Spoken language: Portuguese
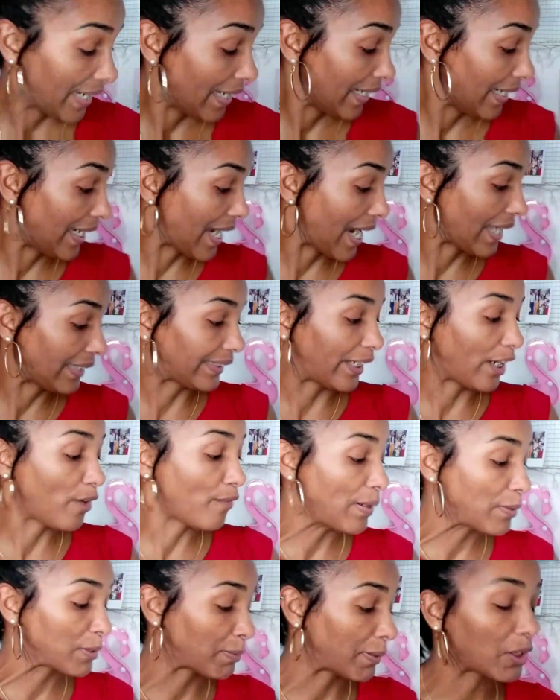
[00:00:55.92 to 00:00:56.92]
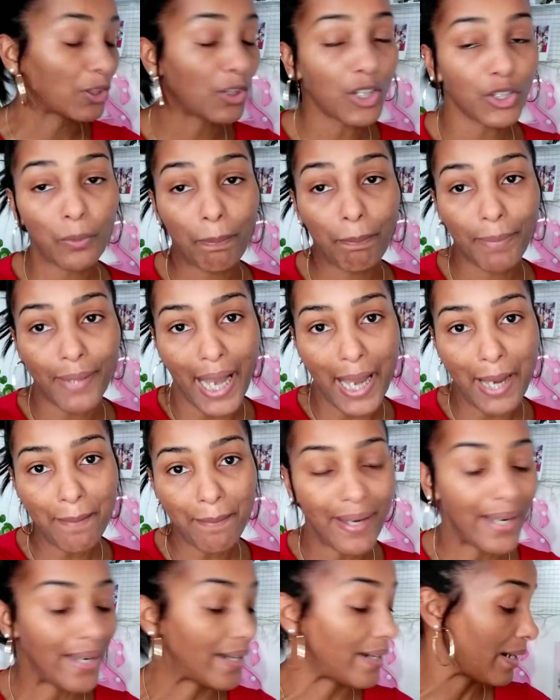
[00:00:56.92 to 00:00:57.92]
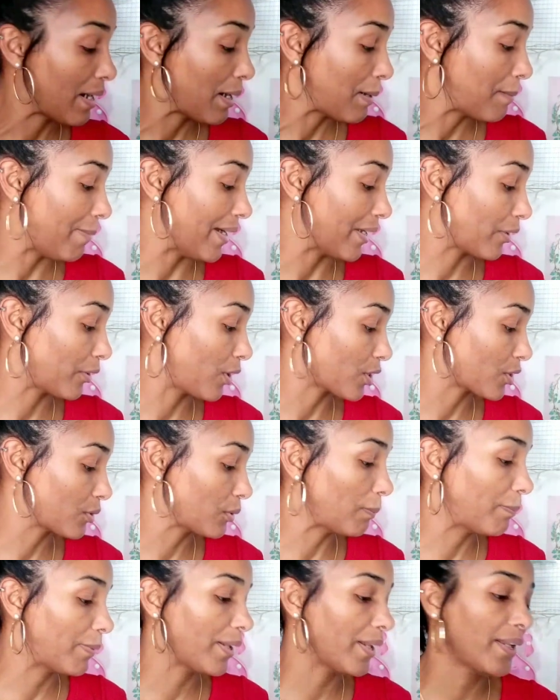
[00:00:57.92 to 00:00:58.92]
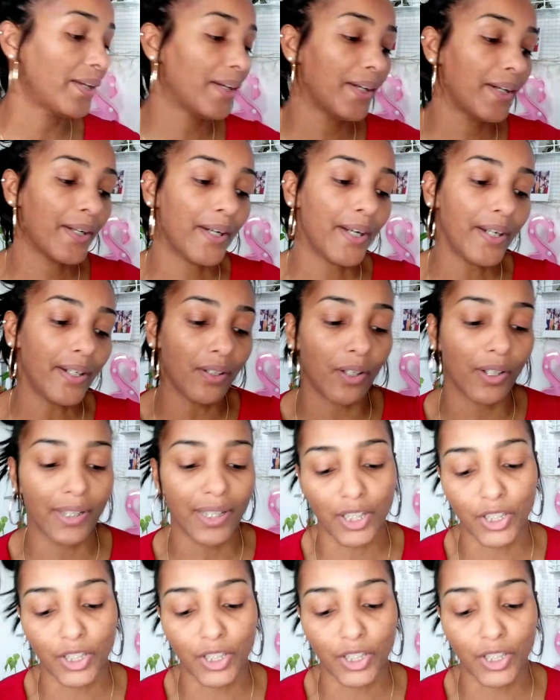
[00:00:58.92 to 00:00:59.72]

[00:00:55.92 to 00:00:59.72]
E então vamos para o nosso primer, para o nosso blur. Olha